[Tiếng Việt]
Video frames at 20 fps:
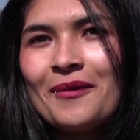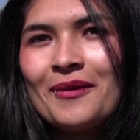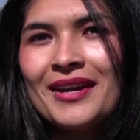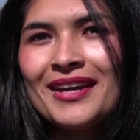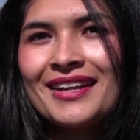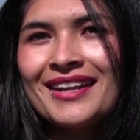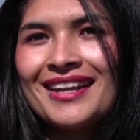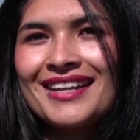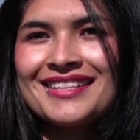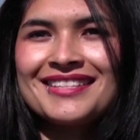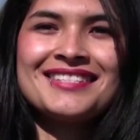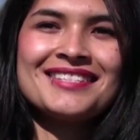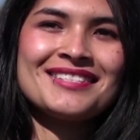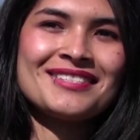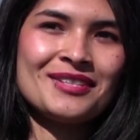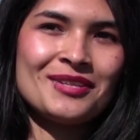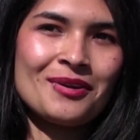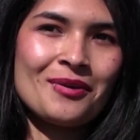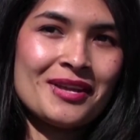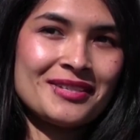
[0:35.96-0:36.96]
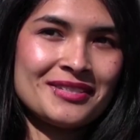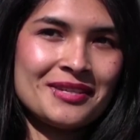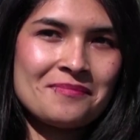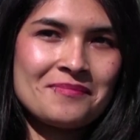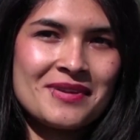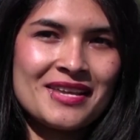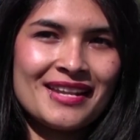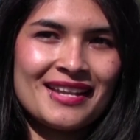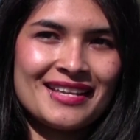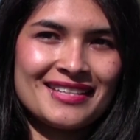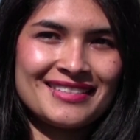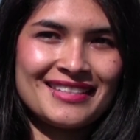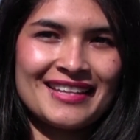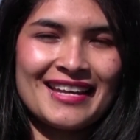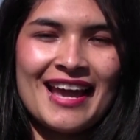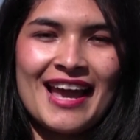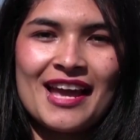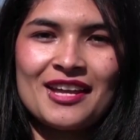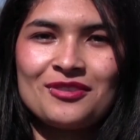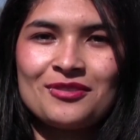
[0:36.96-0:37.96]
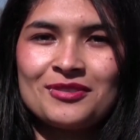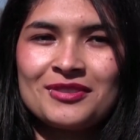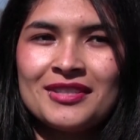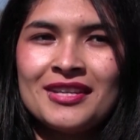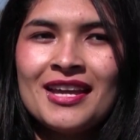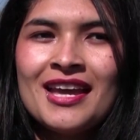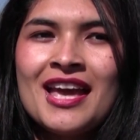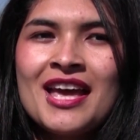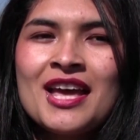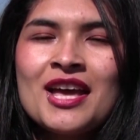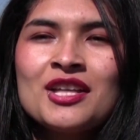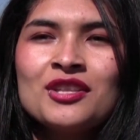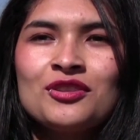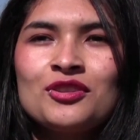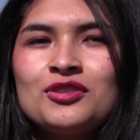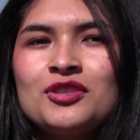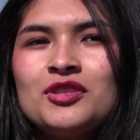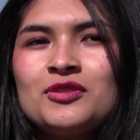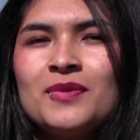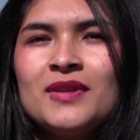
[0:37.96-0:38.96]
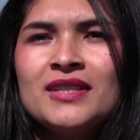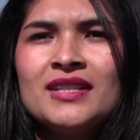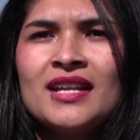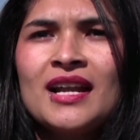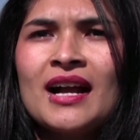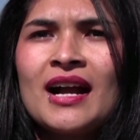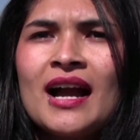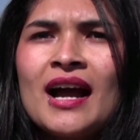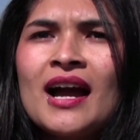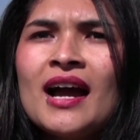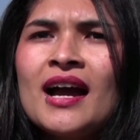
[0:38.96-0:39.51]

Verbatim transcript: không thể tin rằng phong tục này đã tồn tại hàng ngàn năm cho tới nay.